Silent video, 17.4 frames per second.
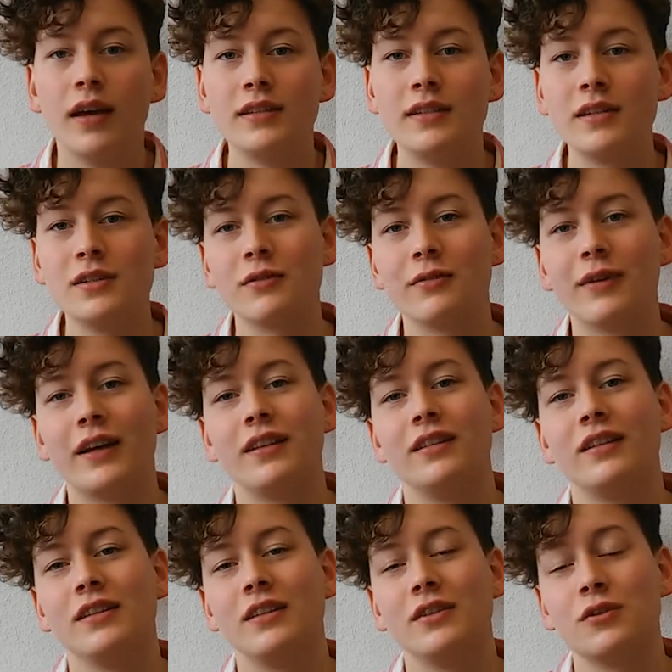Es ist
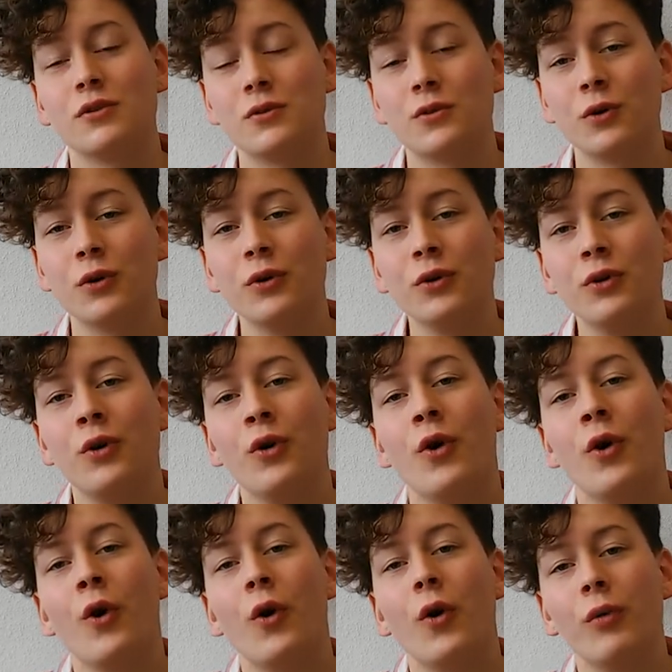soweit, die Diskussion
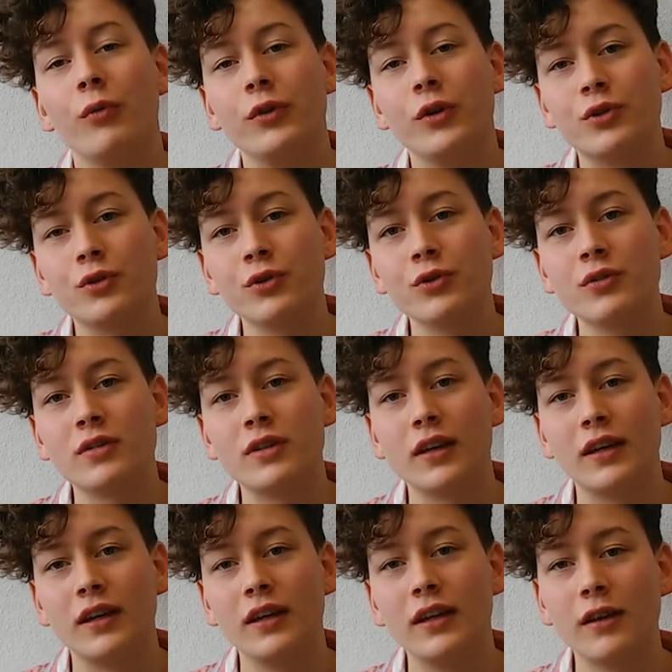um den Schutz
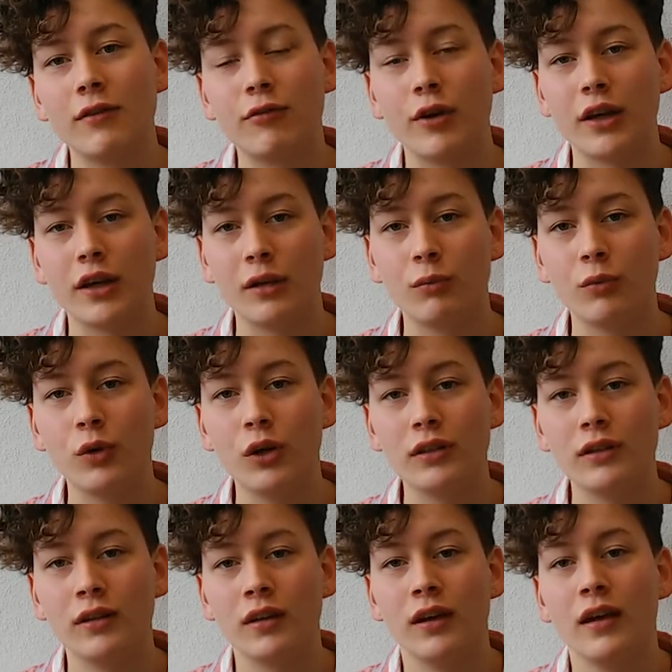der Kinder vor der
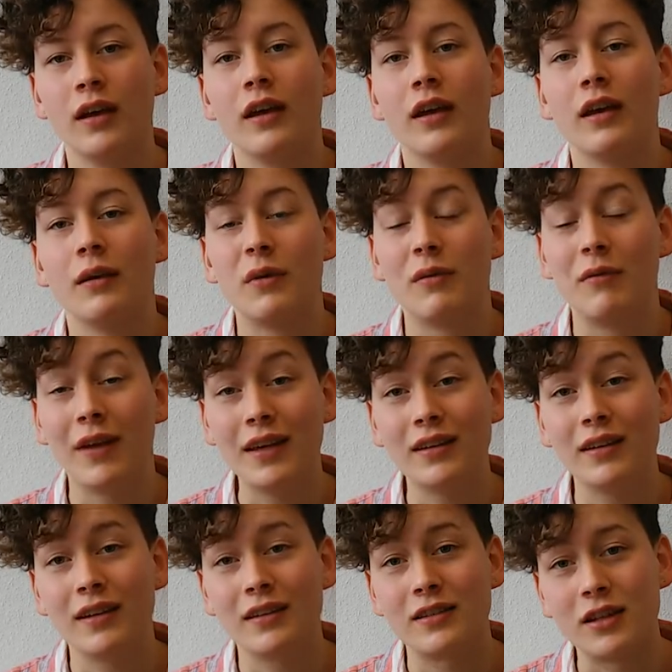Geburt
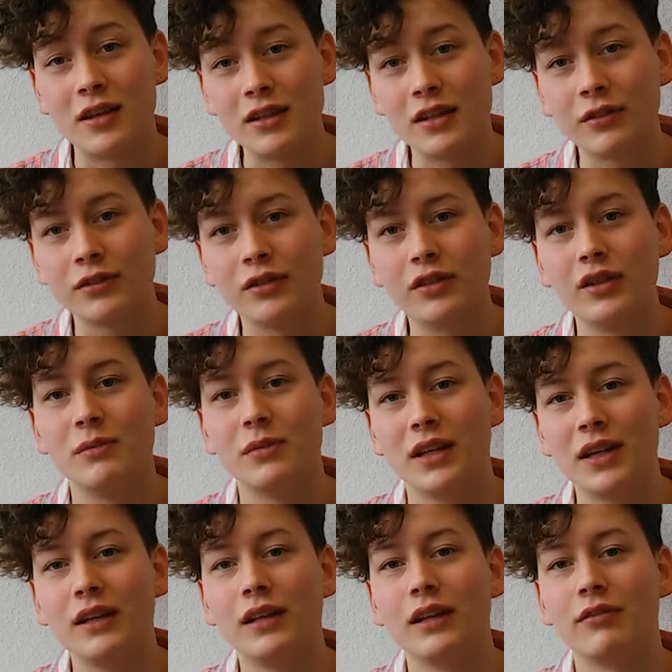bewegt die Gesellschaft und nimmt
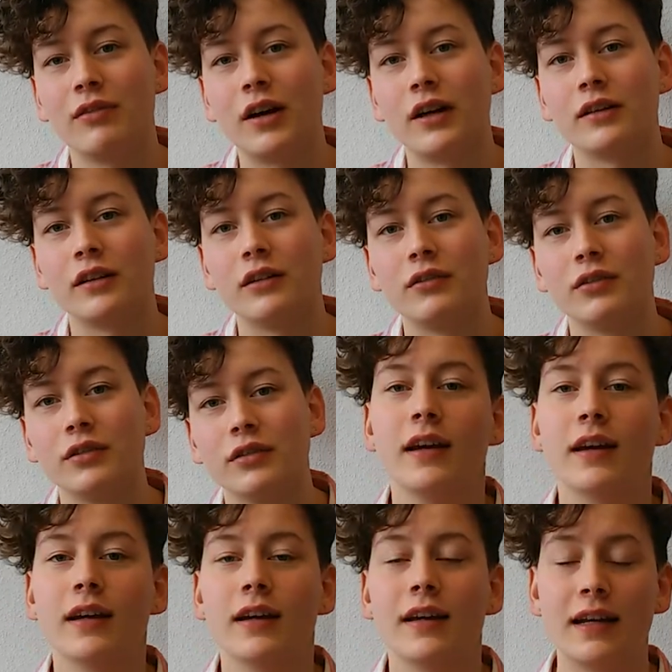richtig Fahrt auf.
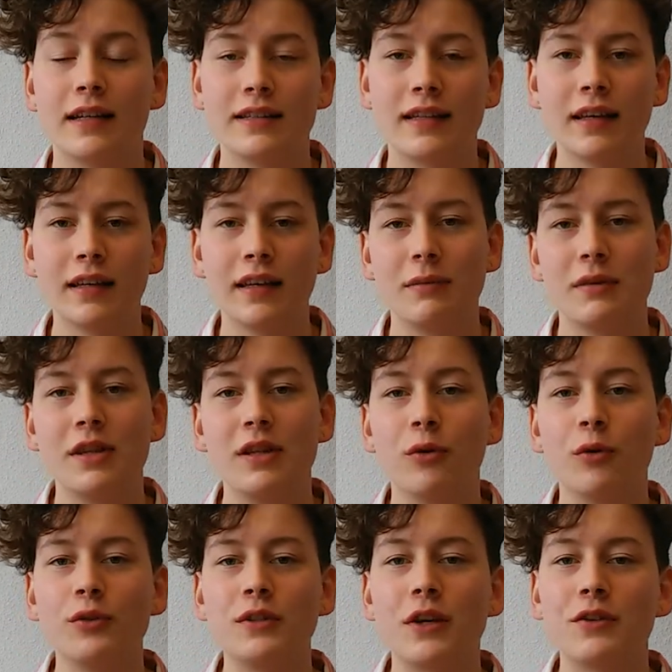Grüß euch, ich bin die
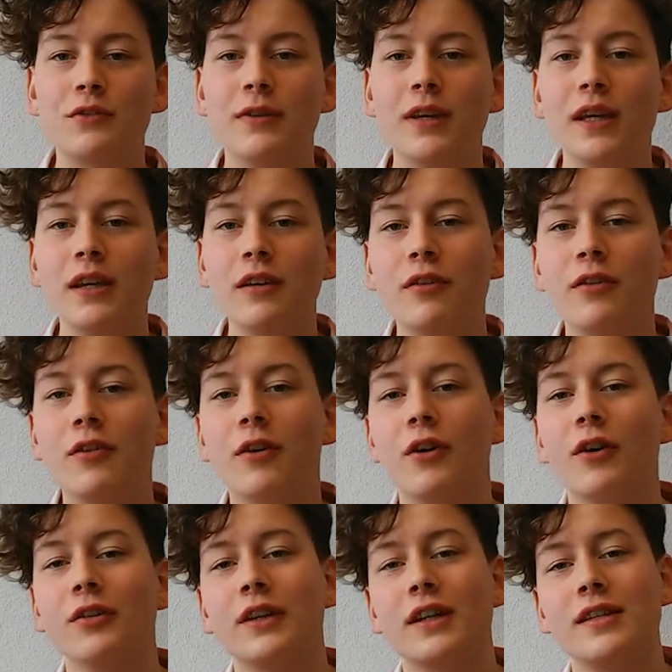Rosa aus Wien
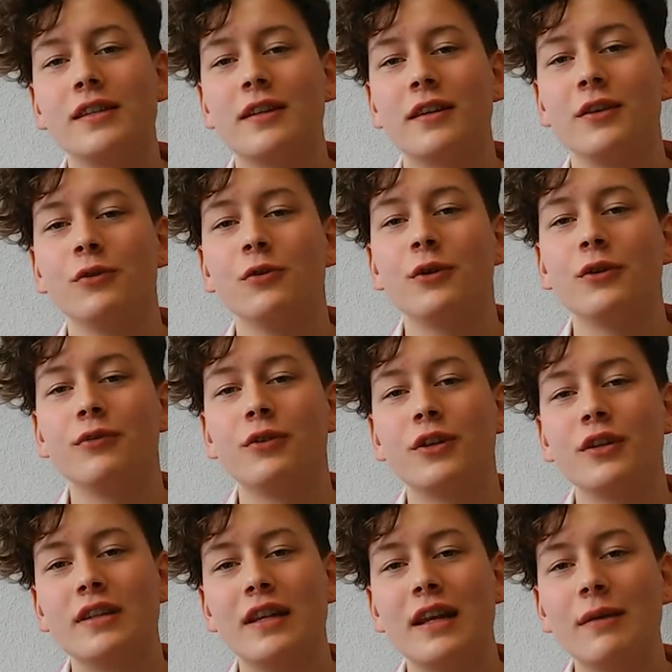und das ist der Jugend für
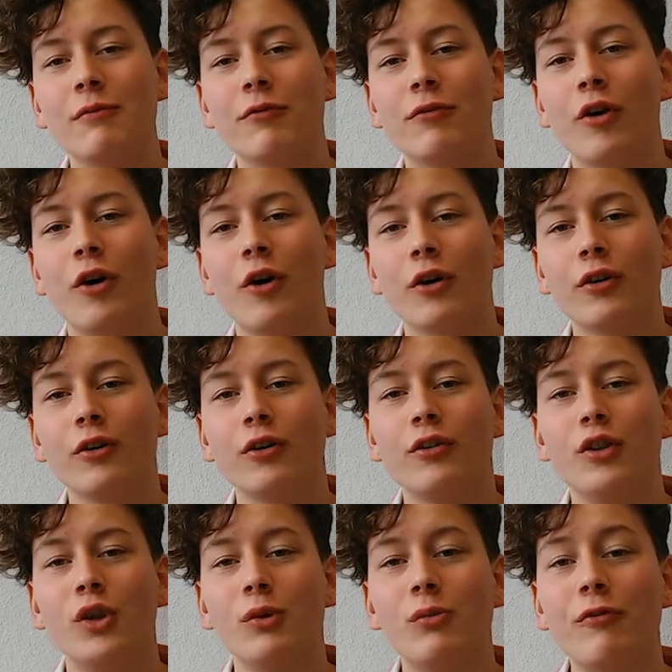das Leben Vlog
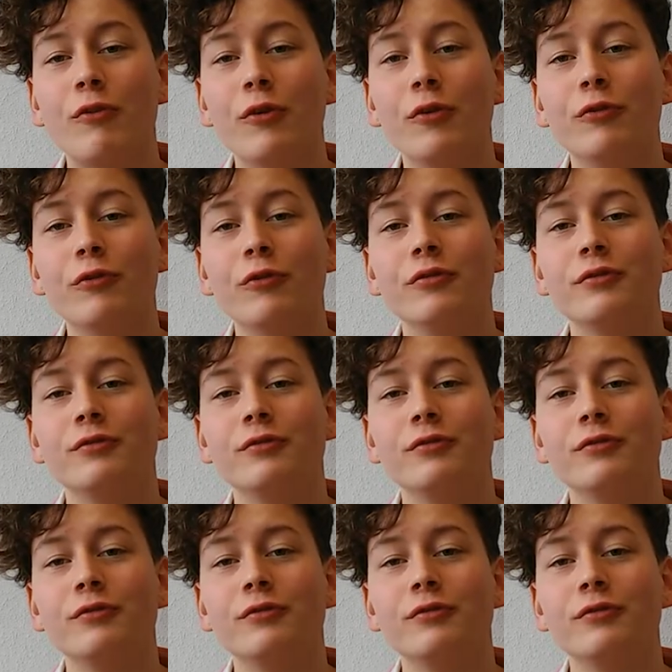Nummer 5.